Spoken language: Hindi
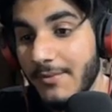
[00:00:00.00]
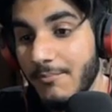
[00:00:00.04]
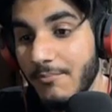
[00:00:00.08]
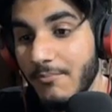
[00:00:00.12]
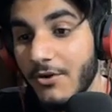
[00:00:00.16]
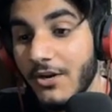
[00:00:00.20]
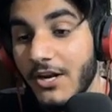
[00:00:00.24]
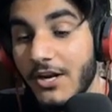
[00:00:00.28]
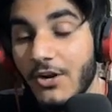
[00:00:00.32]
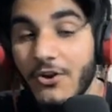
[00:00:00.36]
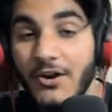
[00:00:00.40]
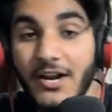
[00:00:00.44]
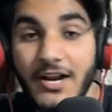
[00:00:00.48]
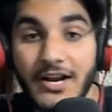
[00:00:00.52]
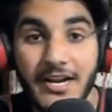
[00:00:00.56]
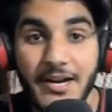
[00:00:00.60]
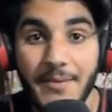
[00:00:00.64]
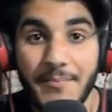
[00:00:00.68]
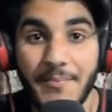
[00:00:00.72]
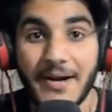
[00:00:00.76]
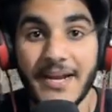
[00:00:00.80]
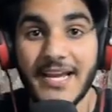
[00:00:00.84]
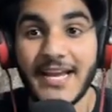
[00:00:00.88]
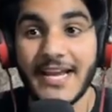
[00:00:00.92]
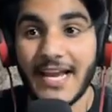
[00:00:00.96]
मेरे को रखनी
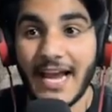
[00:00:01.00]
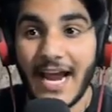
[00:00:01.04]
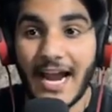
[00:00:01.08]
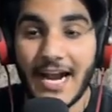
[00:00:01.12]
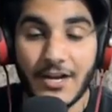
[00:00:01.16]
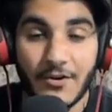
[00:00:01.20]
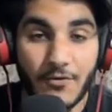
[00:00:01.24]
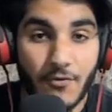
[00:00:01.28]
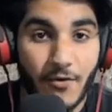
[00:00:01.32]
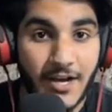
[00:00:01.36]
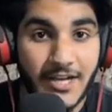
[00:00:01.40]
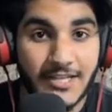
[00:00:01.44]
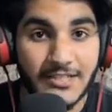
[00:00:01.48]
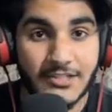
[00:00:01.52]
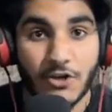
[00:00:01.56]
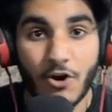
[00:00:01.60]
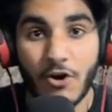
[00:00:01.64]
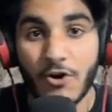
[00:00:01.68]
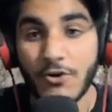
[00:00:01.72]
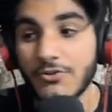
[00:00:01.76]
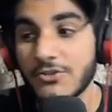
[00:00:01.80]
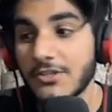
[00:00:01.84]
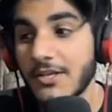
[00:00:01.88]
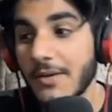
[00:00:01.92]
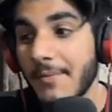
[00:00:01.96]
पड़ी कैट वॉइस और
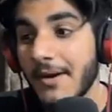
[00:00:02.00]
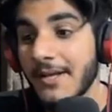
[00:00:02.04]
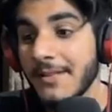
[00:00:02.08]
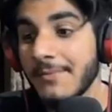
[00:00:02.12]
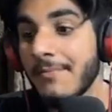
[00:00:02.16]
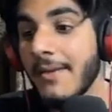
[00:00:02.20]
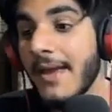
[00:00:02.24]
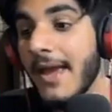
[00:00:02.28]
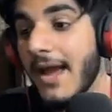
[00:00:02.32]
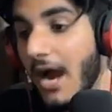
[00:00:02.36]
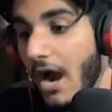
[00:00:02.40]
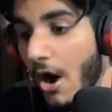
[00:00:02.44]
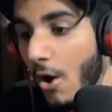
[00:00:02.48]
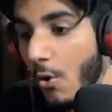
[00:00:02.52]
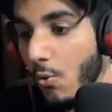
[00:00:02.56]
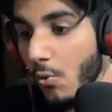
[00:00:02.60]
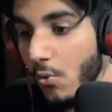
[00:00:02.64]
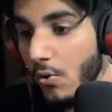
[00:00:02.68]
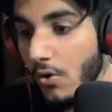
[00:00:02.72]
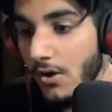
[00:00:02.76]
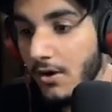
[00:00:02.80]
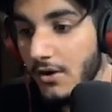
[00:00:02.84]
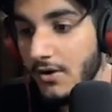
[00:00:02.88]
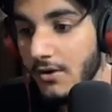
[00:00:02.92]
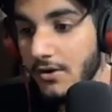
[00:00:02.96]
उसके बाद मैं आऊँ
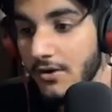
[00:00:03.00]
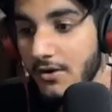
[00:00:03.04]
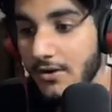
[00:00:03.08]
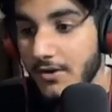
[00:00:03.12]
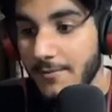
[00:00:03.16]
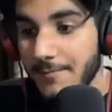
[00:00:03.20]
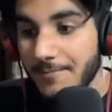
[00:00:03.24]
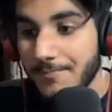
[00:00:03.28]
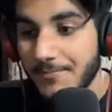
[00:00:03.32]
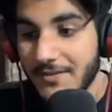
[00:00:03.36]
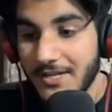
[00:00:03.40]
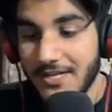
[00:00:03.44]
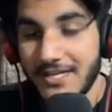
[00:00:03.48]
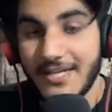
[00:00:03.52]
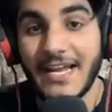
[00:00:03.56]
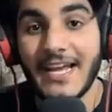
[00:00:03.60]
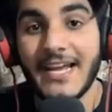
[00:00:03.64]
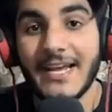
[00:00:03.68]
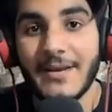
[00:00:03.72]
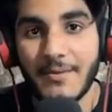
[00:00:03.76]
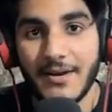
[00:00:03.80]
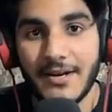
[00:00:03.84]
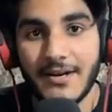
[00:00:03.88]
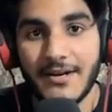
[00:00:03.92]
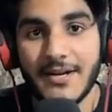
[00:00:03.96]
लाइक
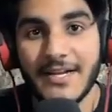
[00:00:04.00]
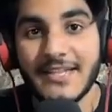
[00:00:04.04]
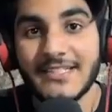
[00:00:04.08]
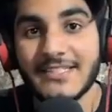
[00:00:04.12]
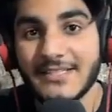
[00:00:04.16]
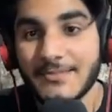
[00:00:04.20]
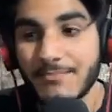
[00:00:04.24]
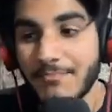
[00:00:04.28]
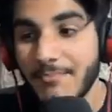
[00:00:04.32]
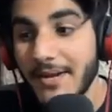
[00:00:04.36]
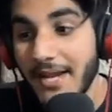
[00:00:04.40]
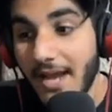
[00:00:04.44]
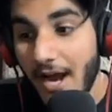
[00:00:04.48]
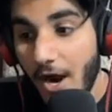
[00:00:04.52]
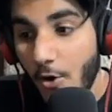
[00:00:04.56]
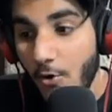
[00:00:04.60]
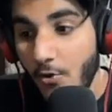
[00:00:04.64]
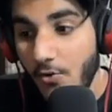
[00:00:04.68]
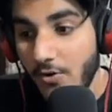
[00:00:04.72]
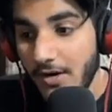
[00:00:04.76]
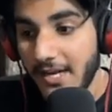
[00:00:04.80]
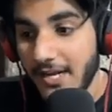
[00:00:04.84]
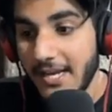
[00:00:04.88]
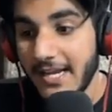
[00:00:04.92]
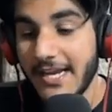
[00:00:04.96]
इट्स मे आऊँ
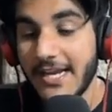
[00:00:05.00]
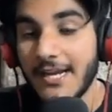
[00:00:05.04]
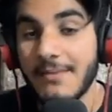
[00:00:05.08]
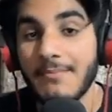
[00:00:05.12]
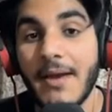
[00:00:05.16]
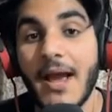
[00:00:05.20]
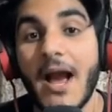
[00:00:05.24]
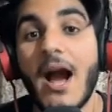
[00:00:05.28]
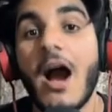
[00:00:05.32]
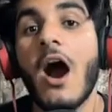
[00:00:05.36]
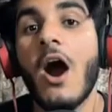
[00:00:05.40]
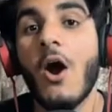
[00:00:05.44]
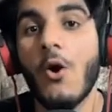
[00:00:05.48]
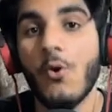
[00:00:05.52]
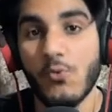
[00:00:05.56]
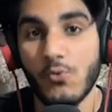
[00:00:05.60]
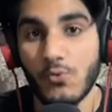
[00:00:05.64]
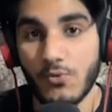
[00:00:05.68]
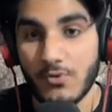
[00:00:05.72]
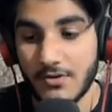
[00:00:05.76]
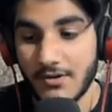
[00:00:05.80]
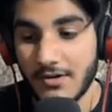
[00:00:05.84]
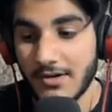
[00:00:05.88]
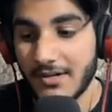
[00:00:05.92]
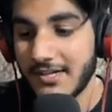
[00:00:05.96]
लेकिन मैं आऊँ
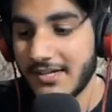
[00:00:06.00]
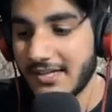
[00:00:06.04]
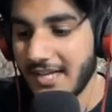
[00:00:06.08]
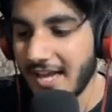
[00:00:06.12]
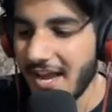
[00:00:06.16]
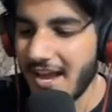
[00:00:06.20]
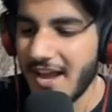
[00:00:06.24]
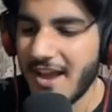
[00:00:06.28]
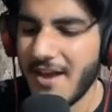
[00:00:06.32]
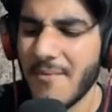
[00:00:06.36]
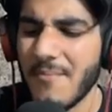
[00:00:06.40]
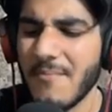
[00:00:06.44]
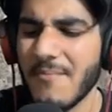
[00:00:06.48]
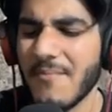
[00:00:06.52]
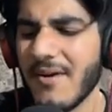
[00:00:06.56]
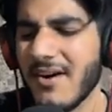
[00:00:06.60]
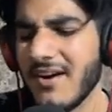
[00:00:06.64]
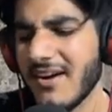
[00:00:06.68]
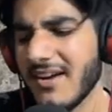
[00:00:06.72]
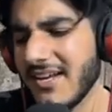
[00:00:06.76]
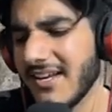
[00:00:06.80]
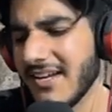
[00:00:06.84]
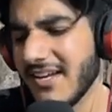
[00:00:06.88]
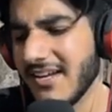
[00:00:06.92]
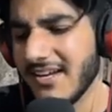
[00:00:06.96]
डैम
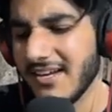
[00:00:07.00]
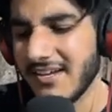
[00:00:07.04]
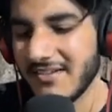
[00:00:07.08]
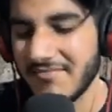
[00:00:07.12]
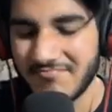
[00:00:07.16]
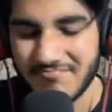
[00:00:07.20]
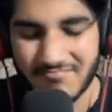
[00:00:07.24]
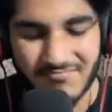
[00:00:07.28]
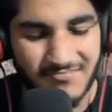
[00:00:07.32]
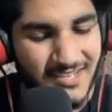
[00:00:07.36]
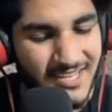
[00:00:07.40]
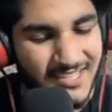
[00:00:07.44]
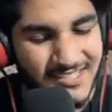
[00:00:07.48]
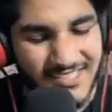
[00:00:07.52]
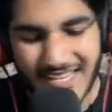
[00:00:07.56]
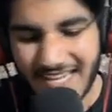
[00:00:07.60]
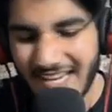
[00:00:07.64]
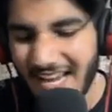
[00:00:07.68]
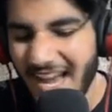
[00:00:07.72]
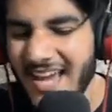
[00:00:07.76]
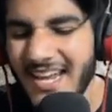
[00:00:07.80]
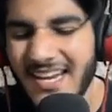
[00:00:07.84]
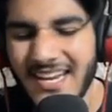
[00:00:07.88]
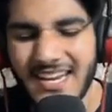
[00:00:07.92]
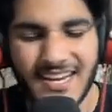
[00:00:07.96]
भाई कैसे
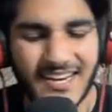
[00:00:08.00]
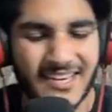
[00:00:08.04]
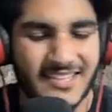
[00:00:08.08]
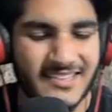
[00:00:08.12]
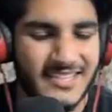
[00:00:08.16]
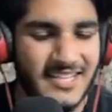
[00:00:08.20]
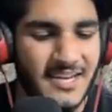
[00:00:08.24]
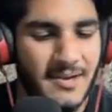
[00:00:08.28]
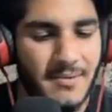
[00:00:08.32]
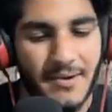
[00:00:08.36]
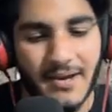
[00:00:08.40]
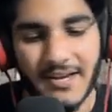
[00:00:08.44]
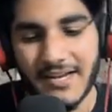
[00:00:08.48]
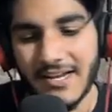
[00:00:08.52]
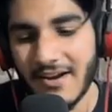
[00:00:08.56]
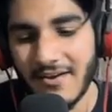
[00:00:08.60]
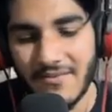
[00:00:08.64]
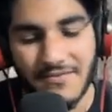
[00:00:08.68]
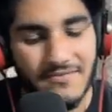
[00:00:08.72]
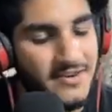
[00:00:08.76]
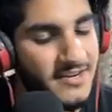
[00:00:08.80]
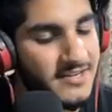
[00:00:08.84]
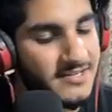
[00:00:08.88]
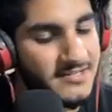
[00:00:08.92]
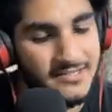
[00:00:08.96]
कैरी करते हैं भाई
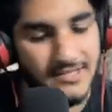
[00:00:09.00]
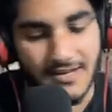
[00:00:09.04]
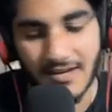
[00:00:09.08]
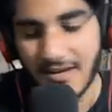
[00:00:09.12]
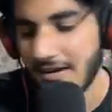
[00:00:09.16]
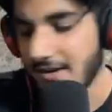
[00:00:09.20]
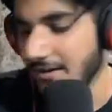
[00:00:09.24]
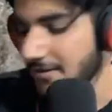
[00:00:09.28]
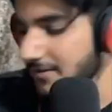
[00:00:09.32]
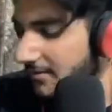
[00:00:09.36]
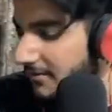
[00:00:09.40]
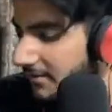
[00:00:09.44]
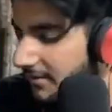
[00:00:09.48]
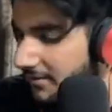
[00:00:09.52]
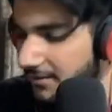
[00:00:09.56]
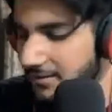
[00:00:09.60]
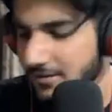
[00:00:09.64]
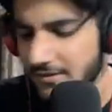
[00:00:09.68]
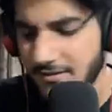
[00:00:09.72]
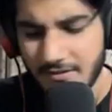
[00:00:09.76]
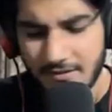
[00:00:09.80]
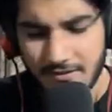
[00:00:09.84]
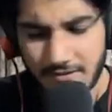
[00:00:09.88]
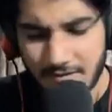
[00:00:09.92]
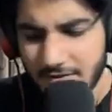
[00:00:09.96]
रेफरेंस यार जिसे ये
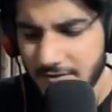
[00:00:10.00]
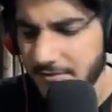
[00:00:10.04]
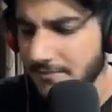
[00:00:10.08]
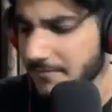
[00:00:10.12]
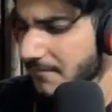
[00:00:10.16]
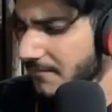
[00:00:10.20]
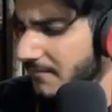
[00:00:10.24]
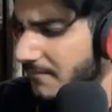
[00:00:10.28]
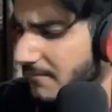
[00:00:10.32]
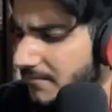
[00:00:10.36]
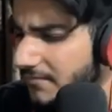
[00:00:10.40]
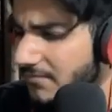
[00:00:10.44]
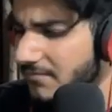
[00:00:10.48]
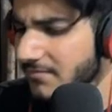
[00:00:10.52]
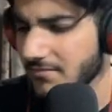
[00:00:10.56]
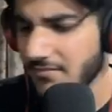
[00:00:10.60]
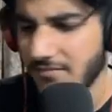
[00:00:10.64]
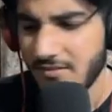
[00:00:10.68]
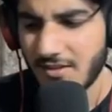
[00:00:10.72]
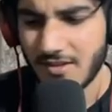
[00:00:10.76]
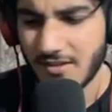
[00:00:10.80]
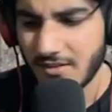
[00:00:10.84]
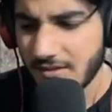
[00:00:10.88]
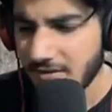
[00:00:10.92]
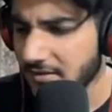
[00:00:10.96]
आउट रैप नहीं
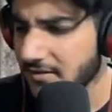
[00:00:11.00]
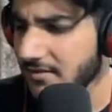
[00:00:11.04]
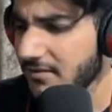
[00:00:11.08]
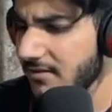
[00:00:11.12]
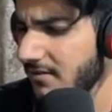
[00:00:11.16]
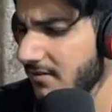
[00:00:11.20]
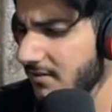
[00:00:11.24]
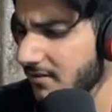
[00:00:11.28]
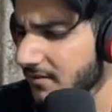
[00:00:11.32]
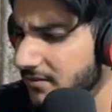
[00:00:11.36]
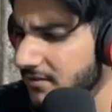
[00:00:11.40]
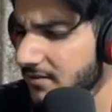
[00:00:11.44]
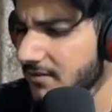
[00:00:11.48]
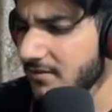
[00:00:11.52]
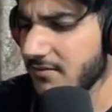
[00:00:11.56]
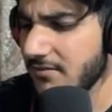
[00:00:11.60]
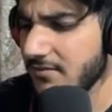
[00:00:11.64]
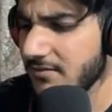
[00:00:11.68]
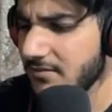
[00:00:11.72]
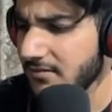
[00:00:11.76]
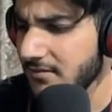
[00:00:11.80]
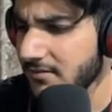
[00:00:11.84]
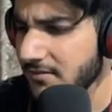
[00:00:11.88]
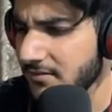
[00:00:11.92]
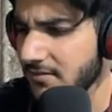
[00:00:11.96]
कर सकते हम
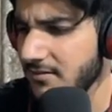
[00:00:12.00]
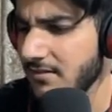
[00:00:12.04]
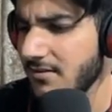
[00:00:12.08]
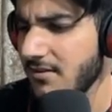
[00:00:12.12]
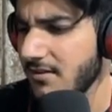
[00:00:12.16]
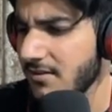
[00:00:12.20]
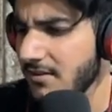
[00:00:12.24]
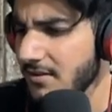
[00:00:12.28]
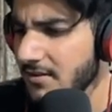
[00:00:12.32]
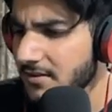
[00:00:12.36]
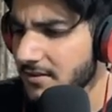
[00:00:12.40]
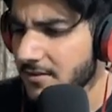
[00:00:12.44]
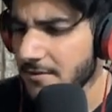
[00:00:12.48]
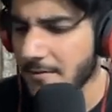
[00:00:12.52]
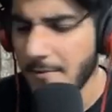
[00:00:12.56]
दैट बॉय